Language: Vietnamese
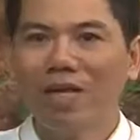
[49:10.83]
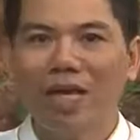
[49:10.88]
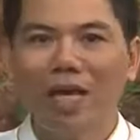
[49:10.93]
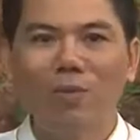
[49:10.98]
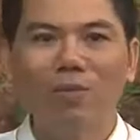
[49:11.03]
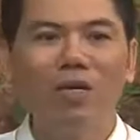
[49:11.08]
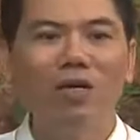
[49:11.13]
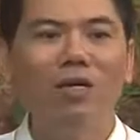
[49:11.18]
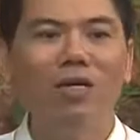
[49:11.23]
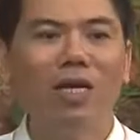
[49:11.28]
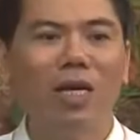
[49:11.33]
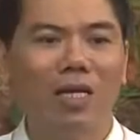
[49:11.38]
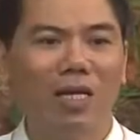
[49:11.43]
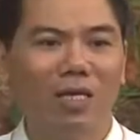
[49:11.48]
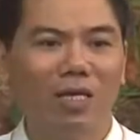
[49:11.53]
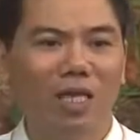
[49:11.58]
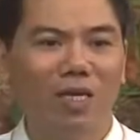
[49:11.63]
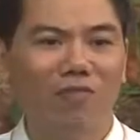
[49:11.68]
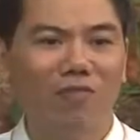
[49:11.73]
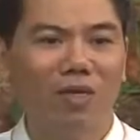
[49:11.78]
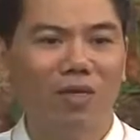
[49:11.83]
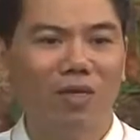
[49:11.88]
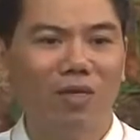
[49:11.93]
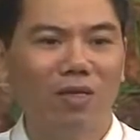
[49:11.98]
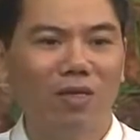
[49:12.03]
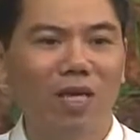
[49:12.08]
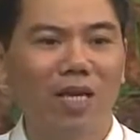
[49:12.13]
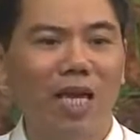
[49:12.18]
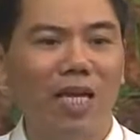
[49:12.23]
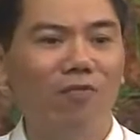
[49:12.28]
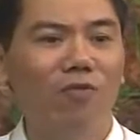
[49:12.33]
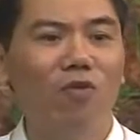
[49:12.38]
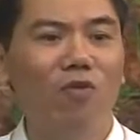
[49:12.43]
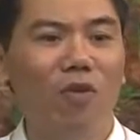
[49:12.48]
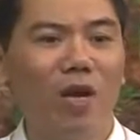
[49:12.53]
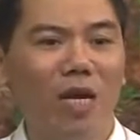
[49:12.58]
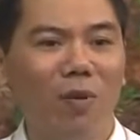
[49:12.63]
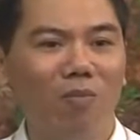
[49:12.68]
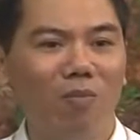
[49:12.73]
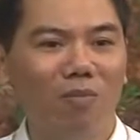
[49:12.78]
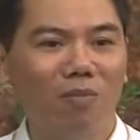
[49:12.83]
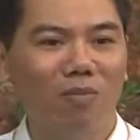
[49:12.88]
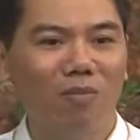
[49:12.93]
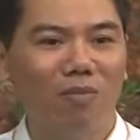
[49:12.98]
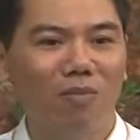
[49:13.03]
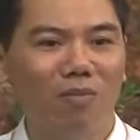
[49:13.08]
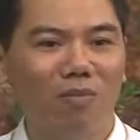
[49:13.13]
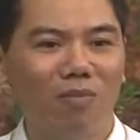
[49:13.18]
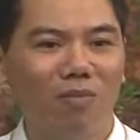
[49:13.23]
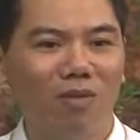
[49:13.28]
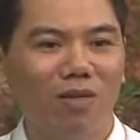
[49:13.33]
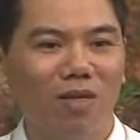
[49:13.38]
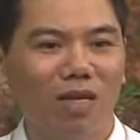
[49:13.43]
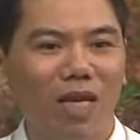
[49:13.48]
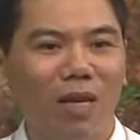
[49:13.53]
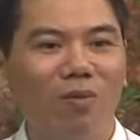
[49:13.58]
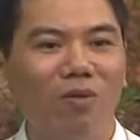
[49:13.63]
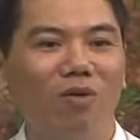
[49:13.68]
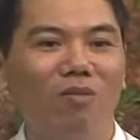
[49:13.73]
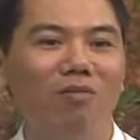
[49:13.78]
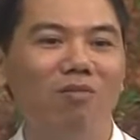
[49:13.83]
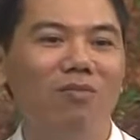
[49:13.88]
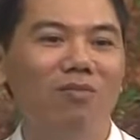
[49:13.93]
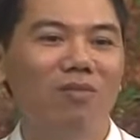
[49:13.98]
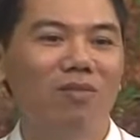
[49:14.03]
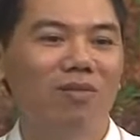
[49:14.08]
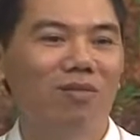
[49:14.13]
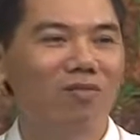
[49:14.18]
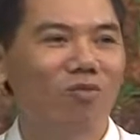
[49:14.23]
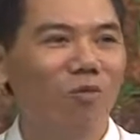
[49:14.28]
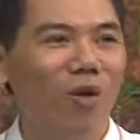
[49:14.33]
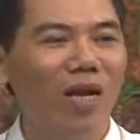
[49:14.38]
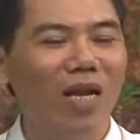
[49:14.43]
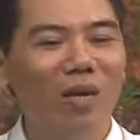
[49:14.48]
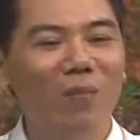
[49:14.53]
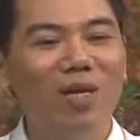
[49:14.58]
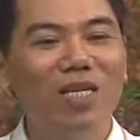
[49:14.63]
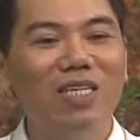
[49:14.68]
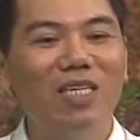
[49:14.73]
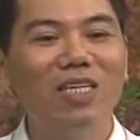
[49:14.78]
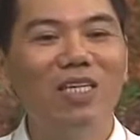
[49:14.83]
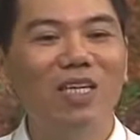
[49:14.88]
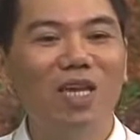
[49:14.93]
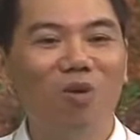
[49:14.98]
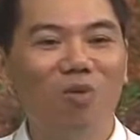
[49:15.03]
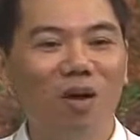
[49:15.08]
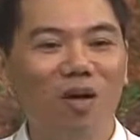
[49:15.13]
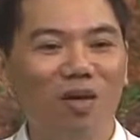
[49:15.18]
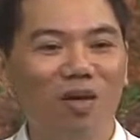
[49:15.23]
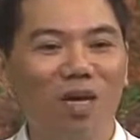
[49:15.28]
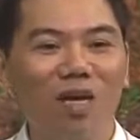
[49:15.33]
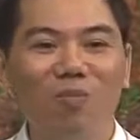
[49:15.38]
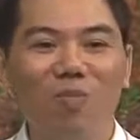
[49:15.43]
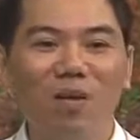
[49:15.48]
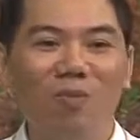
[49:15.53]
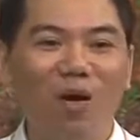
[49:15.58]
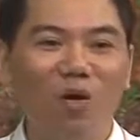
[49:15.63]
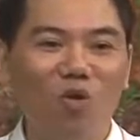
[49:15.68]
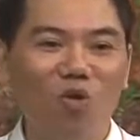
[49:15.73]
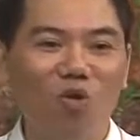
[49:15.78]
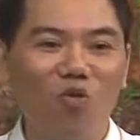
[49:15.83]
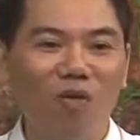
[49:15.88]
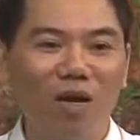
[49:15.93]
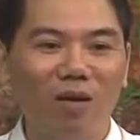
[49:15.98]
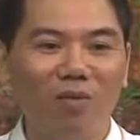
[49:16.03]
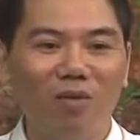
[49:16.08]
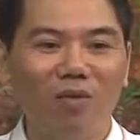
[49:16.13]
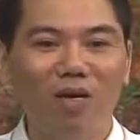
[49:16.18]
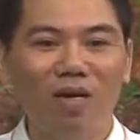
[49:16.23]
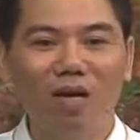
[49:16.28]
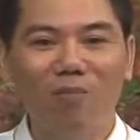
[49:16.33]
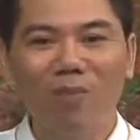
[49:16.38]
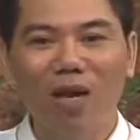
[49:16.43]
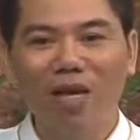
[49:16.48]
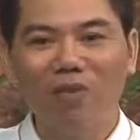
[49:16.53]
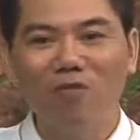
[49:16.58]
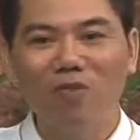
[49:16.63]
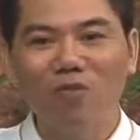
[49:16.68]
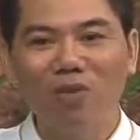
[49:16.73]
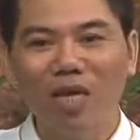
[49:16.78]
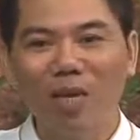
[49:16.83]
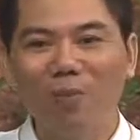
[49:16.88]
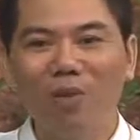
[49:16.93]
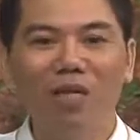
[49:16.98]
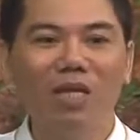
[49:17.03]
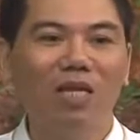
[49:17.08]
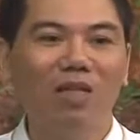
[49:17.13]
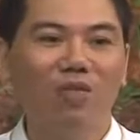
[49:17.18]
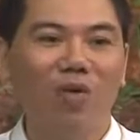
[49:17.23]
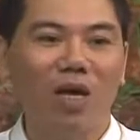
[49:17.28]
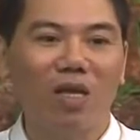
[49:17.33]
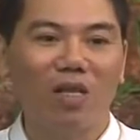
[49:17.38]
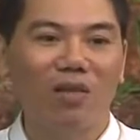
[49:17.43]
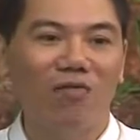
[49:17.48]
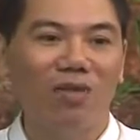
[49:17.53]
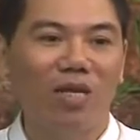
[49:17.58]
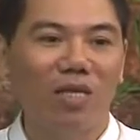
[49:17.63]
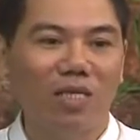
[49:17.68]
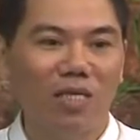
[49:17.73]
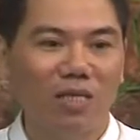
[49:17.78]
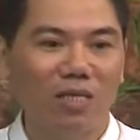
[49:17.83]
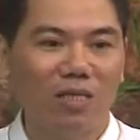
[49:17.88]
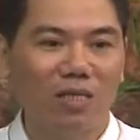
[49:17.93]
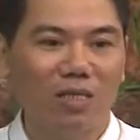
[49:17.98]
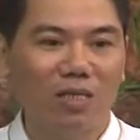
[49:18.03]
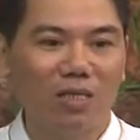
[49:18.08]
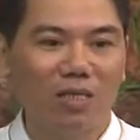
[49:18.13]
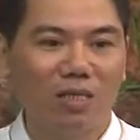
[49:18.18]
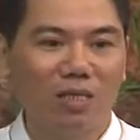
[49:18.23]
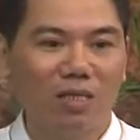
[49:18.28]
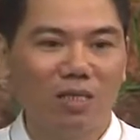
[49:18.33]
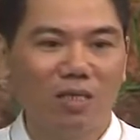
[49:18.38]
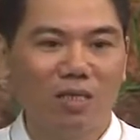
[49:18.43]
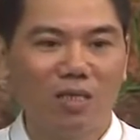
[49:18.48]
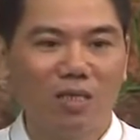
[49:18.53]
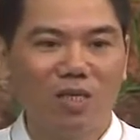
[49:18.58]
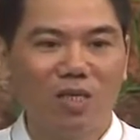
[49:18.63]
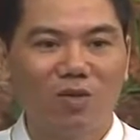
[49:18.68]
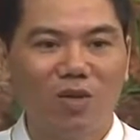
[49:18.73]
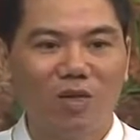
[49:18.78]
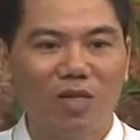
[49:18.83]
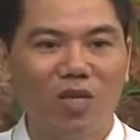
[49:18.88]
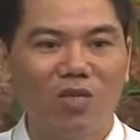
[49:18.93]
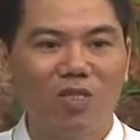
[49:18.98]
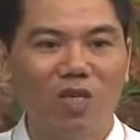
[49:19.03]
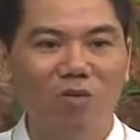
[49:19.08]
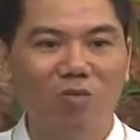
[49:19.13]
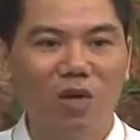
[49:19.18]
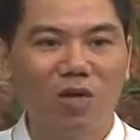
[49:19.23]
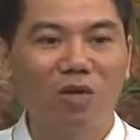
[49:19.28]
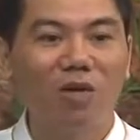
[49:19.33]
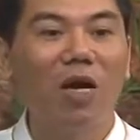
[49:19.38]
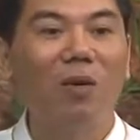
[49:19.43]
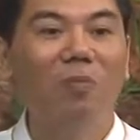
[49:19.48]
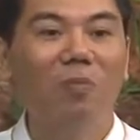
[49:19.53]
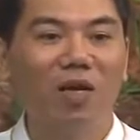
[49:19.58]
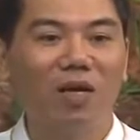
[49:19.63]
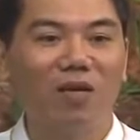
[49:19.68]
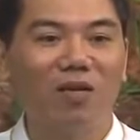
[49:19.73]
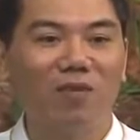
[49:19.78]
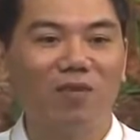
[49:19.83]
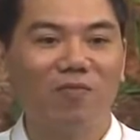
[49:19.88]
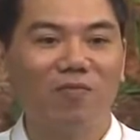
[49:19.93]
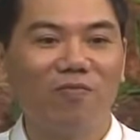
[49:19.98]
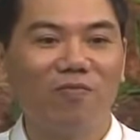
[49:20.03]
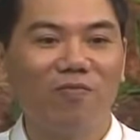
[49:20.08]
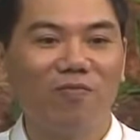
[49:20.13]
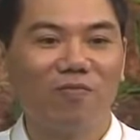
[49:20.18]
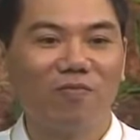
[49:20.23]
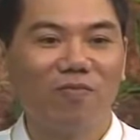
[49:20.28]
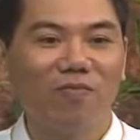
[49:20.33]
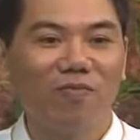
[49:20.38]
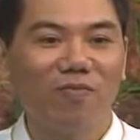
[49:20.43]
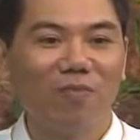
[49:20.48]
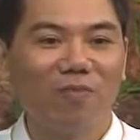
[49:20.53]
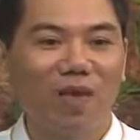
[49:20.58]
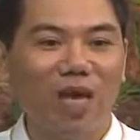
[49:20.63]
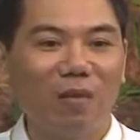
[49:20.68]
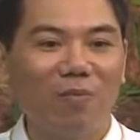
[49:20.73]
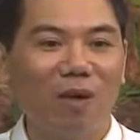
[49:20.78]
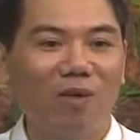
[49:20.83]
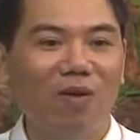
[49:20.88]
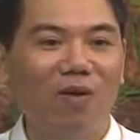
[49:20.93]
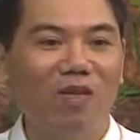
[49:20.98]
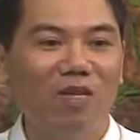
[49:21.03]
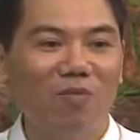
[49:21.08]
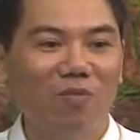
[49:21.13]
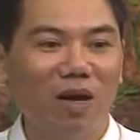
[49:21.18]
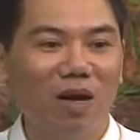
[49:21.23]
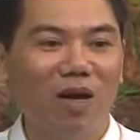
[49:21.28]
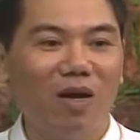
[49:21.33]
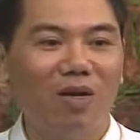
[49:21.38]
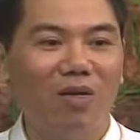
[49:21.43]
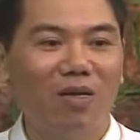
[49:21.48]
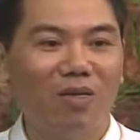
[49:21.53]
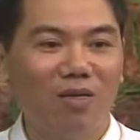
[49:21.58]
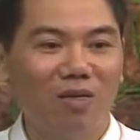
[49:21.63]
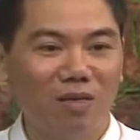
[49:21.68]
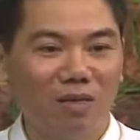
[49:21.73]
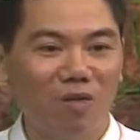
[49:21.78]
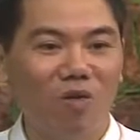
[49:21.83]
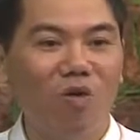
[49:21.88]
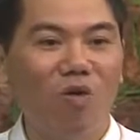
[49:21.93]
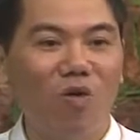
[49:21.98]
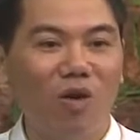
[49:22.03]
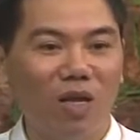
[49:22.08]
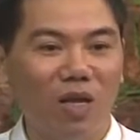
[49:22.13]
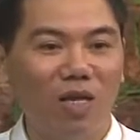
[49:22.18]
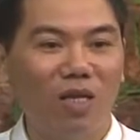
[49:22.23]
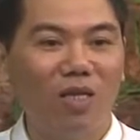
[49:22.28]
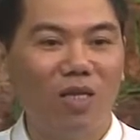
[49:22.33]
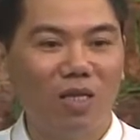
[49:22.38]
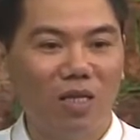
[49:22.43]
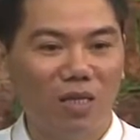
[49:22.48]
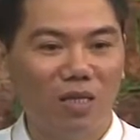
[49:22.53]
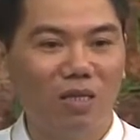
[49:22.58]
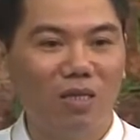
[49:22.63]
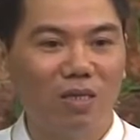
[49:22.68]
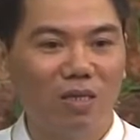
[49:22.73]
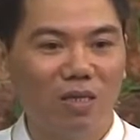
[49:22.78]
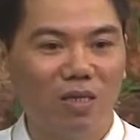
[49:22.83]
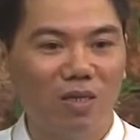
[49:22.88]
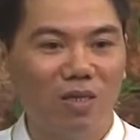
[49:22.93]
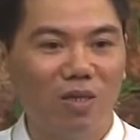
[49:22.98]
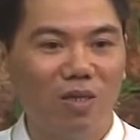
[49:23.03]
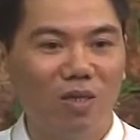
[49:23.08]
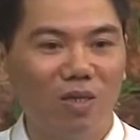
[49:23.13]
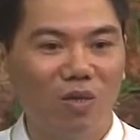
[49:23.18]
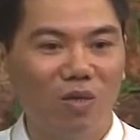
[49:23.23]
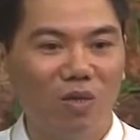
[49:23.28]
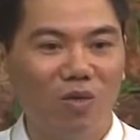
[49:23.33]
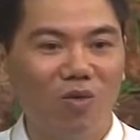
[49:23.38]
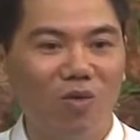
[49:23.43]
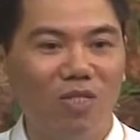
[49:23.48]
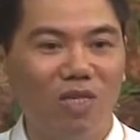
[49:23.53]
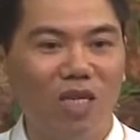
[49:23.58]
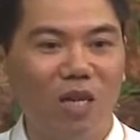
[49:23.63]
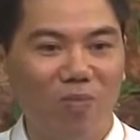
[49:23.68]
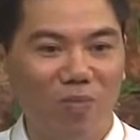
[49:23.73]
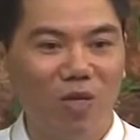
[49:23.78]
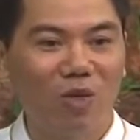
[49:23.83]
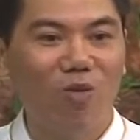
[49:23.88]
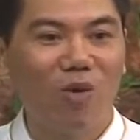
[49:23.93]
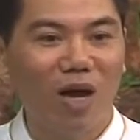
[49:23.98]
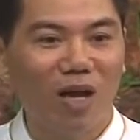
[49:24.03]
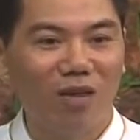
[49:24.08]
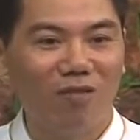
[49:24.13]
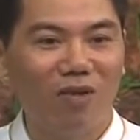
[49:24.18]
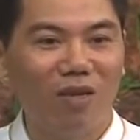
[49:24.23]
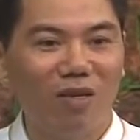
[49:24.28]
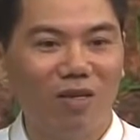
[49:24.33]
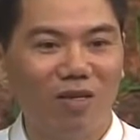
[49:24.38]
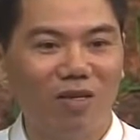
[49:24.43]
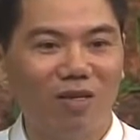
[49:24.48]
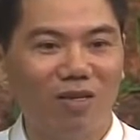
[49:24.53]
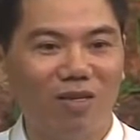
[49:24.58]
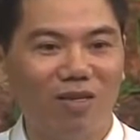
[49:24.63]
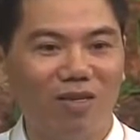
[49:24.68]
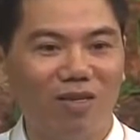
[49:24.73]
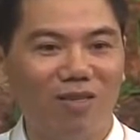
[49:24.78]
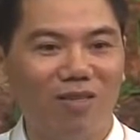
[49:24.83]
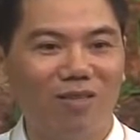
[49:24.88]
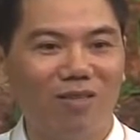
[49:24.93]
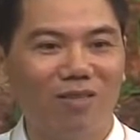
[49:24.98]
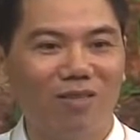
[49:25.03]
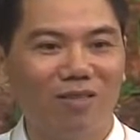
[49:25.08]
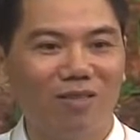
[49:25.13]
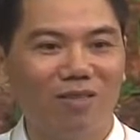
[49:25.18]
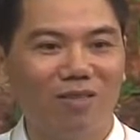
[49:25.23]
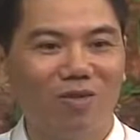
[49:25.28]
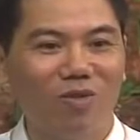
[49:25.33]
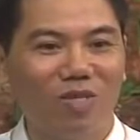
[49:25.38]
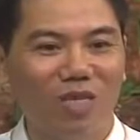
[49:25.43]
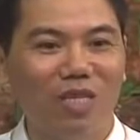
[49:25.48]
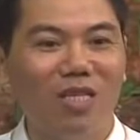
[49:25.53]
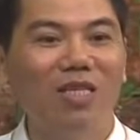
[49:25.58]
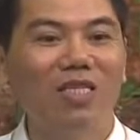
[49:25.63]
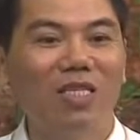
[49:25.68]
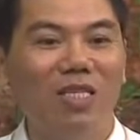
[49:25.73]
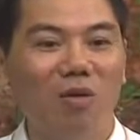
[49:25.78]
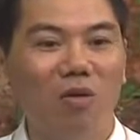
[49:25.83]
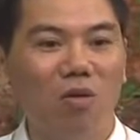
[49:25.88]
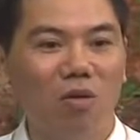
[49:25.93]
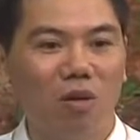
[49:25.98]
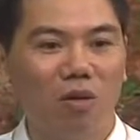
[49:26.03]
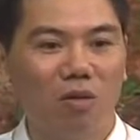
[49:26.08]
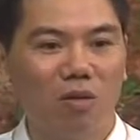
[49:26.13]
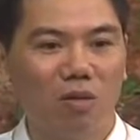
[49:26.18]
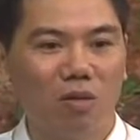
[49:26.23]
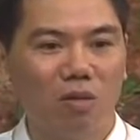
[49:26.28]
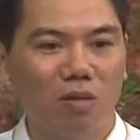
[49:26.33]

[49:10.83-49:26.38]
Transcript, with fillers: em cứ điện ạ, tại vì đây là hạnh phúc của em có quan hệ bất chính như đâu ạ. Đây là một người bạn cũ và người mang hạnh phúc thì em cứ điện thoại chẳng vấn đề gì. Sau đó thì anh chồng anh cấm ạ. Anh bảo nếu như mà cô còn điện thì tôi sẽ đập điện thoại và tôi sẽ ly dị cô ạ.